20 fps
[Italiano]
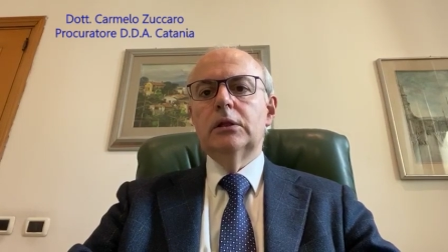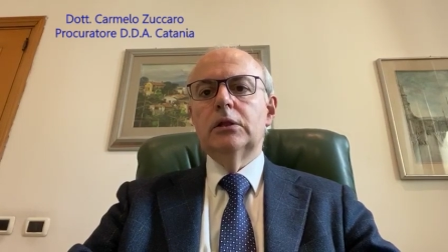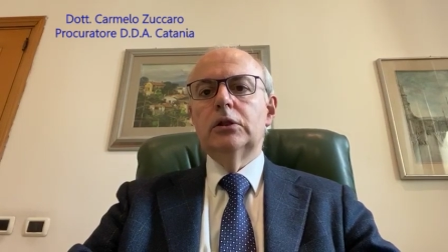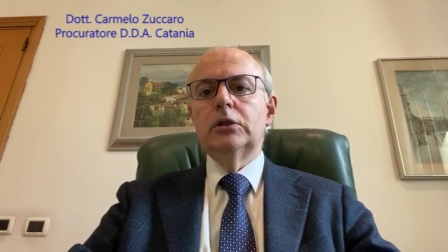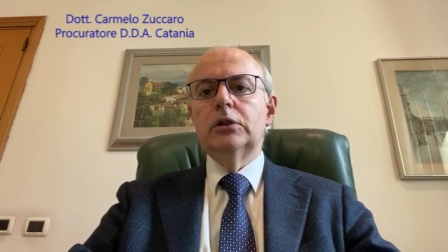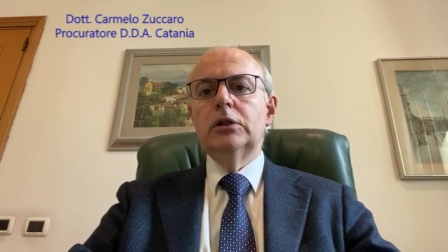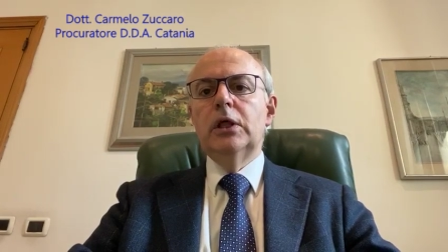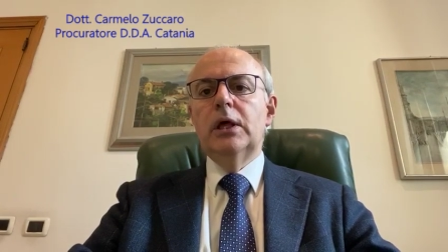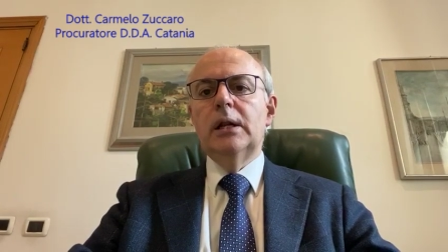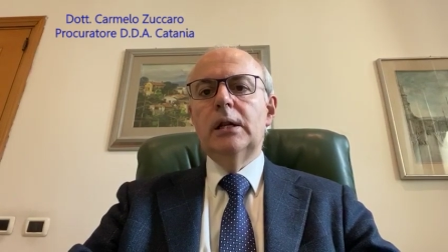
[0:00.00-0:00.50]

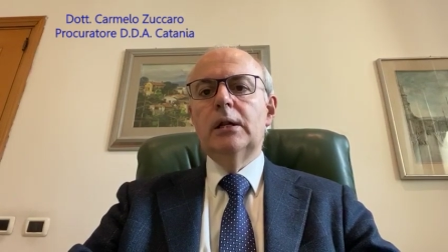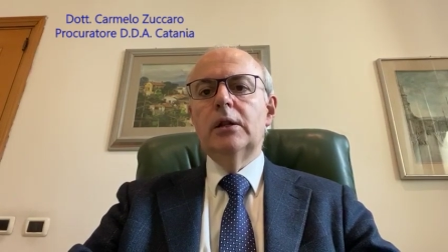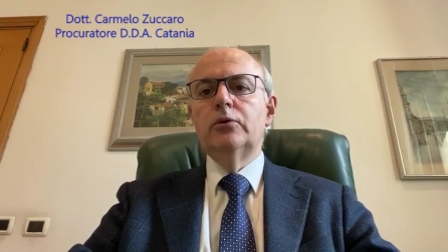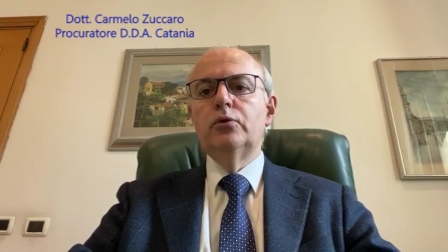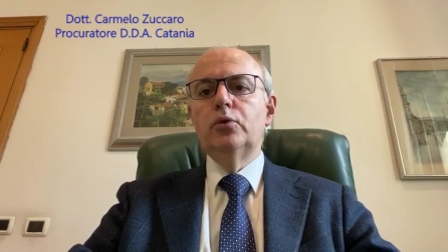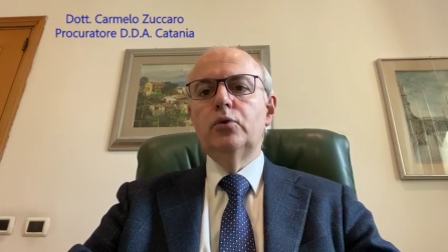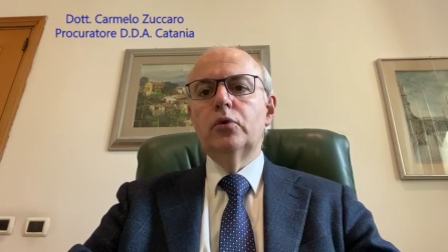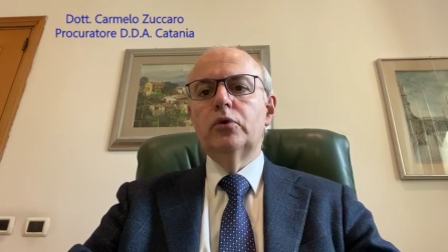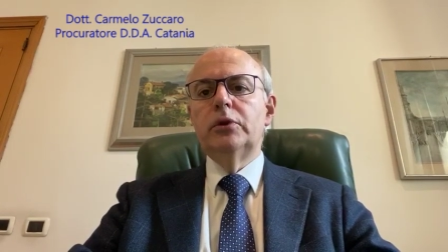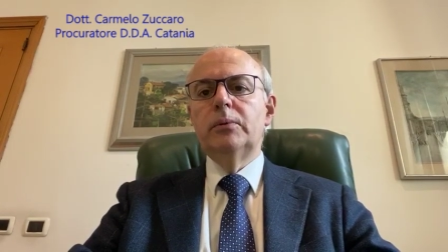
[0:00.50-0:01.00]
del
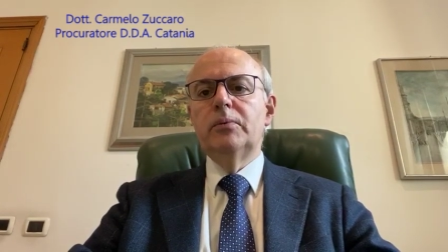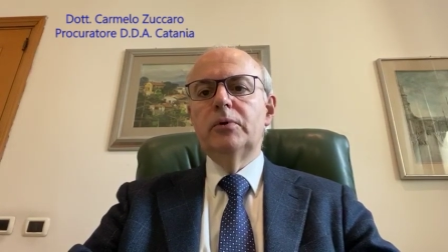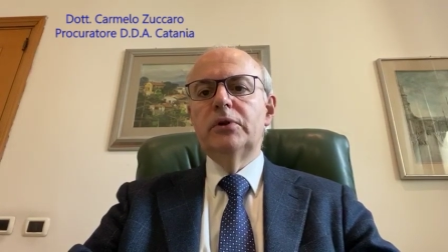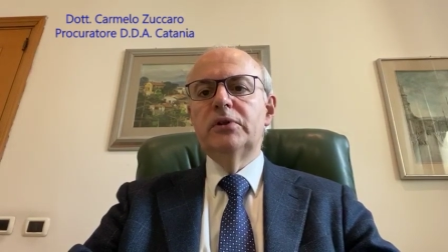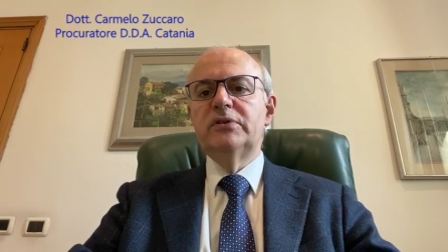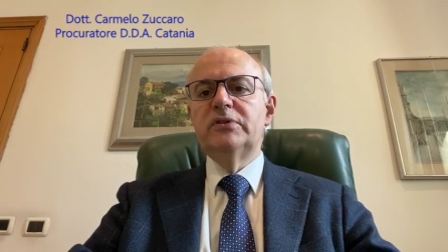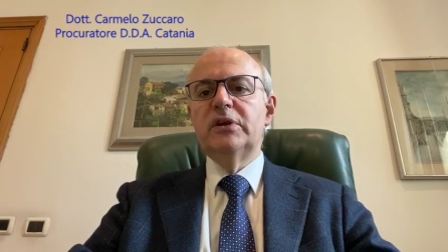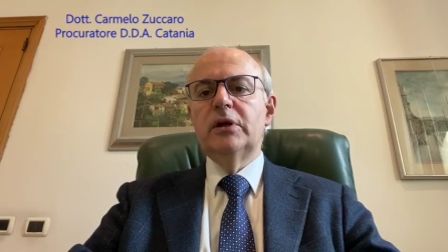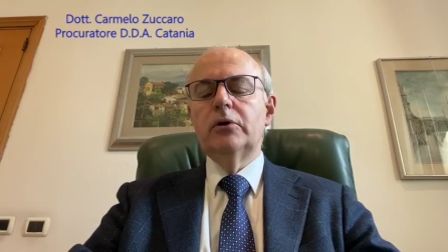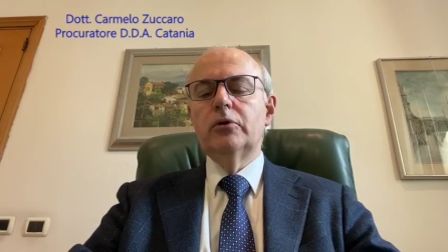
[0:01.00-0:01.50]
Nucleo di
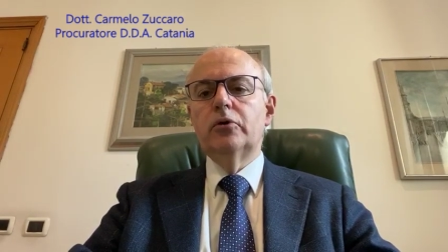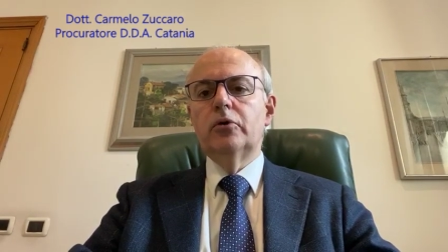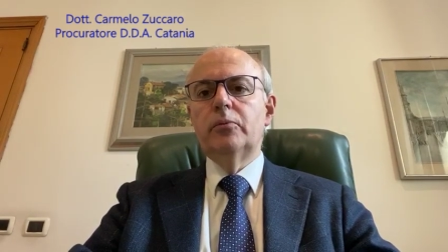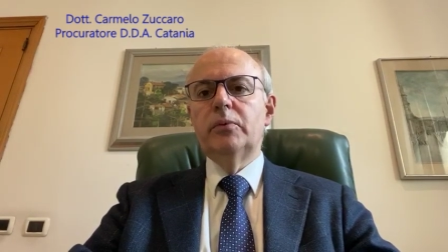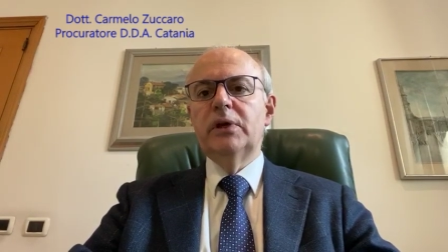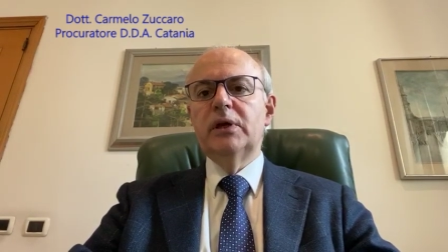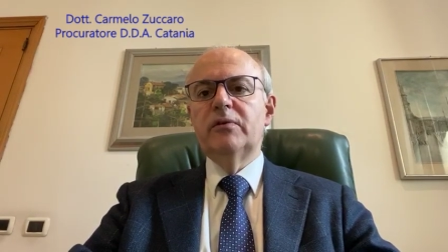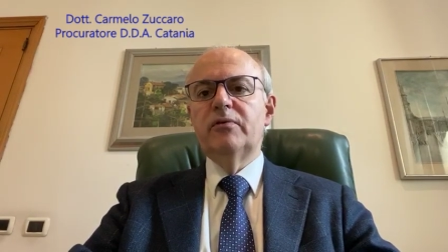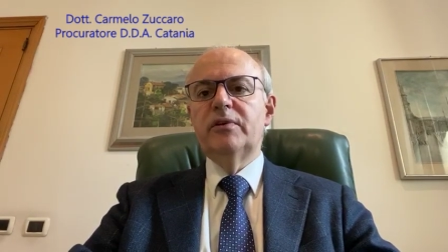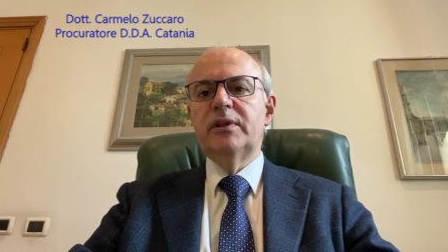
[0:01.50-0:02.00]
Polizia
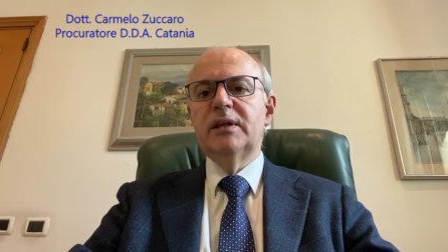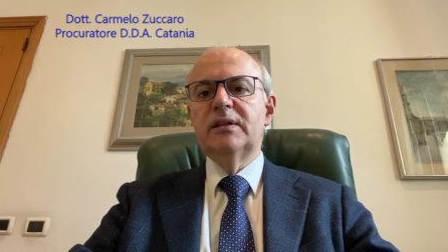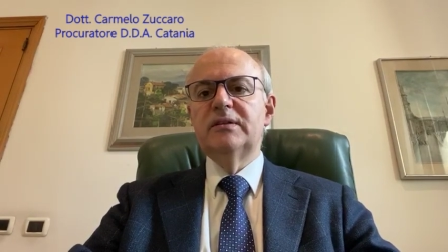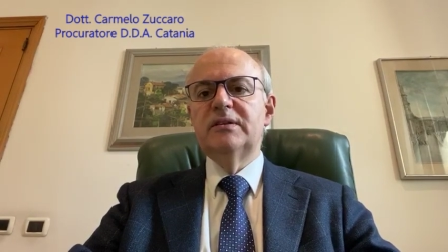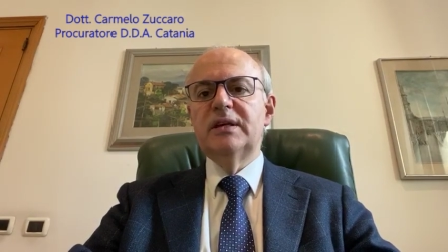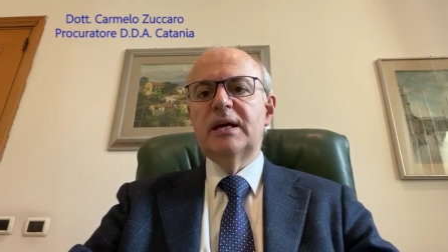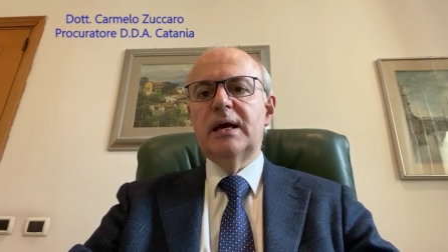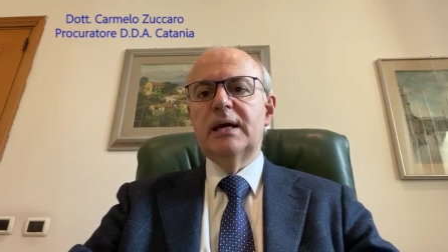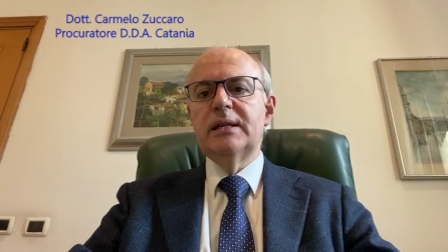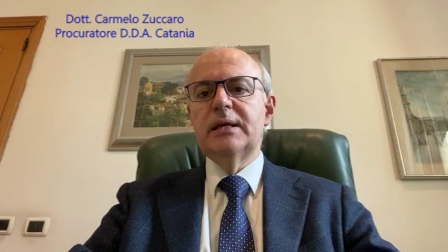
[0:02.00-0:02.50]
Economica e
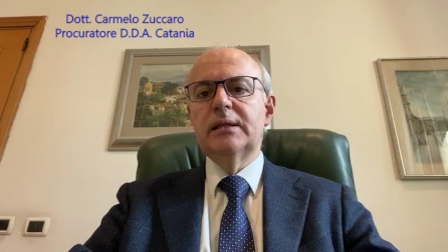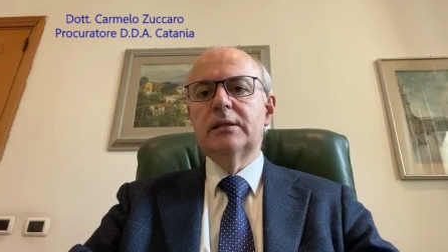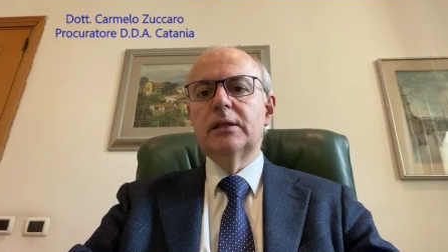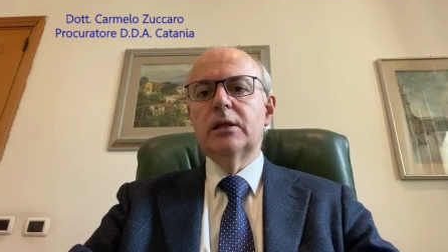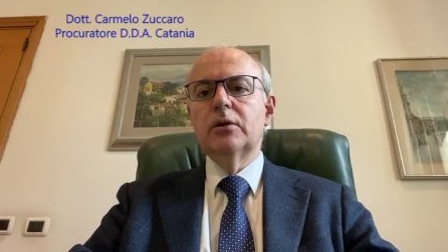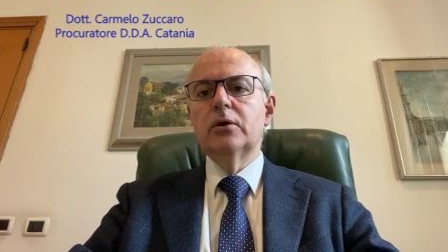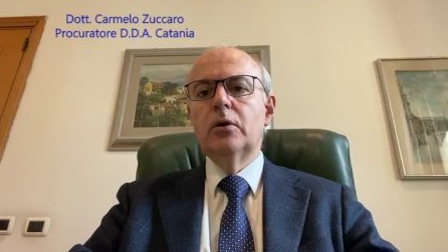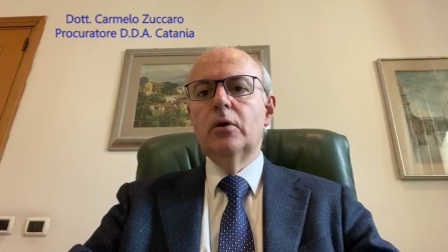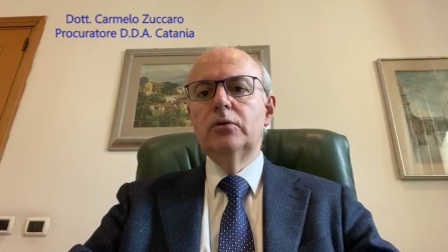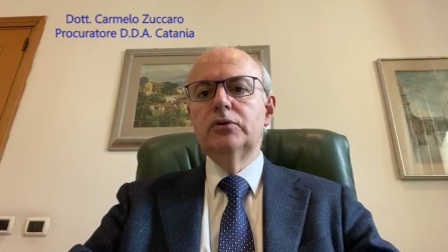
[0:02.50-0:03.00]
Finanziaria
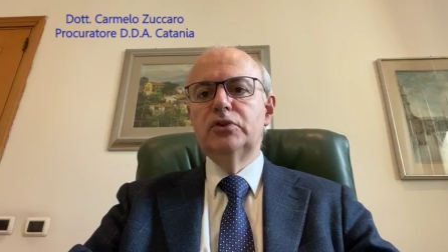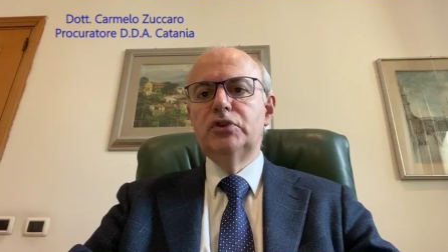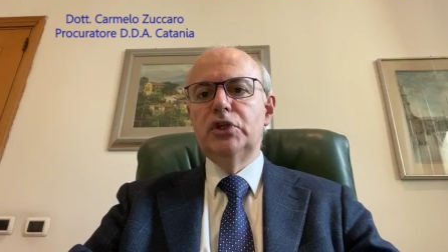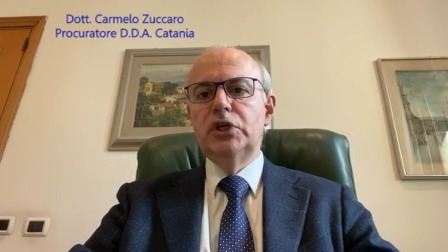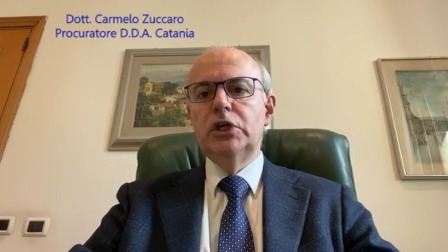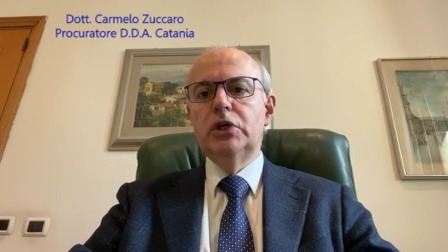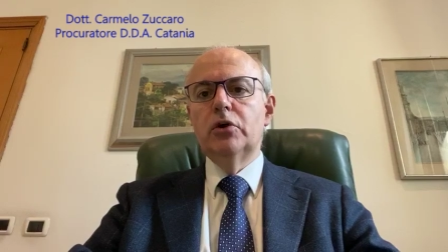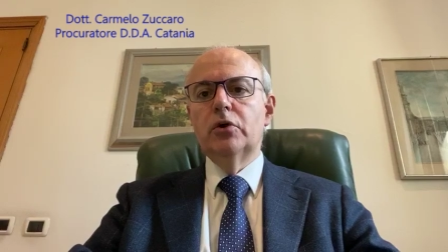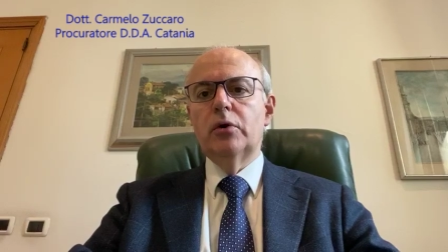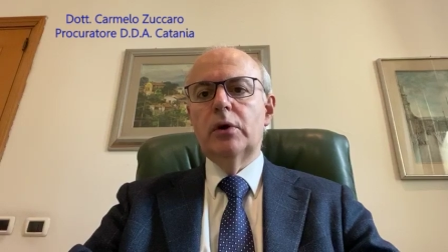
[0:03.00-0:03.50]
del
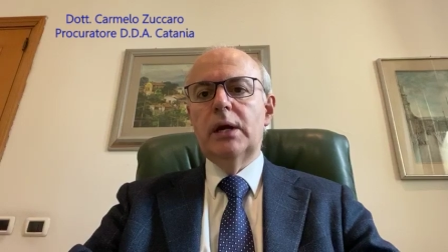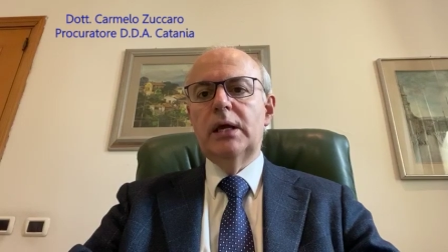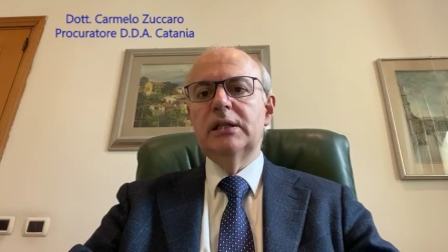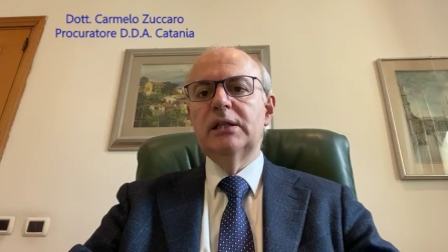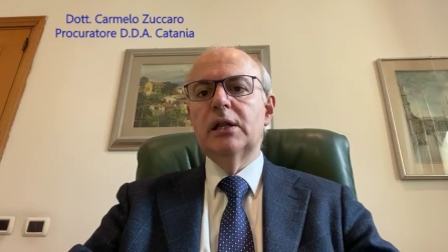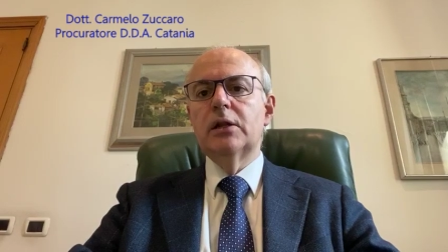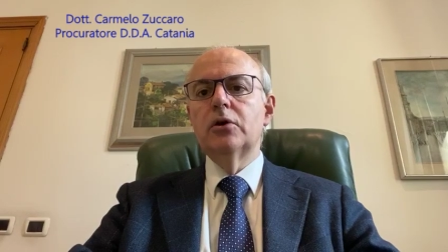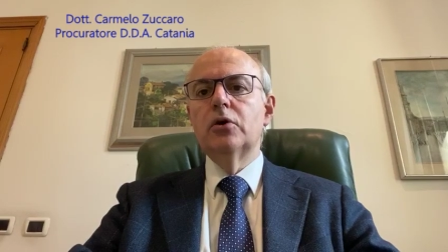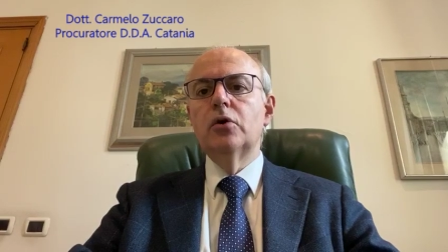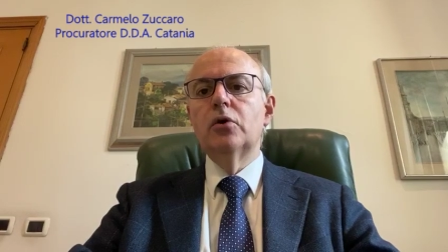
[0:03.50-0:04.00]
CICO e
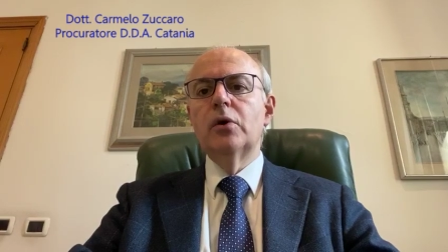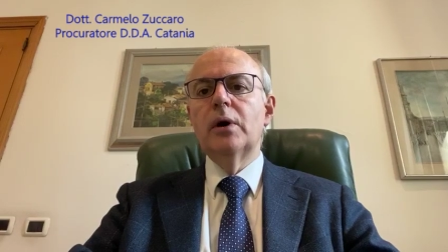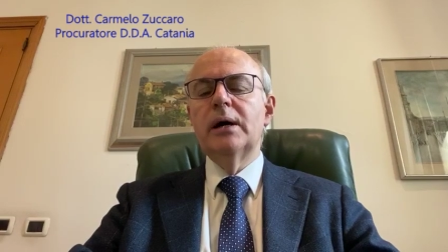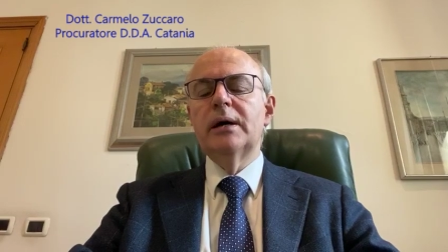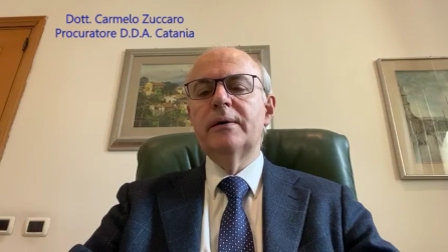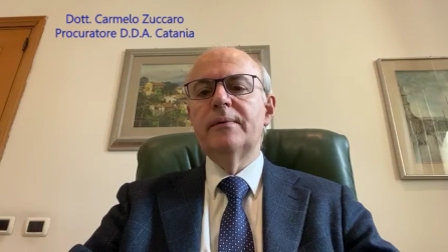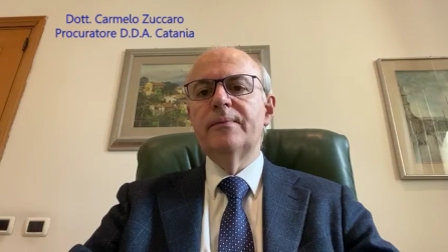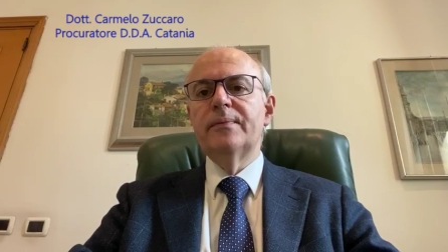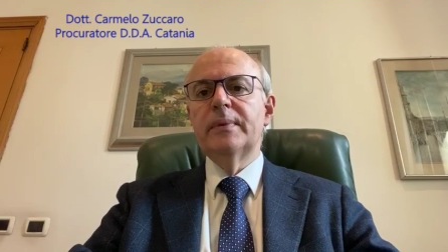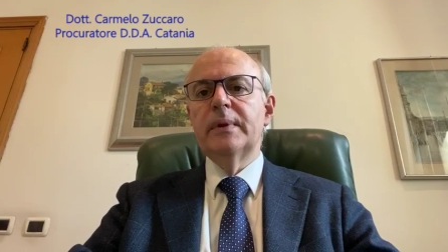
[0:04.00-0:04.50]
del
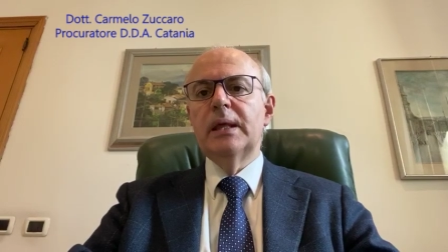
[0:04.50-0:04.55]
GOA,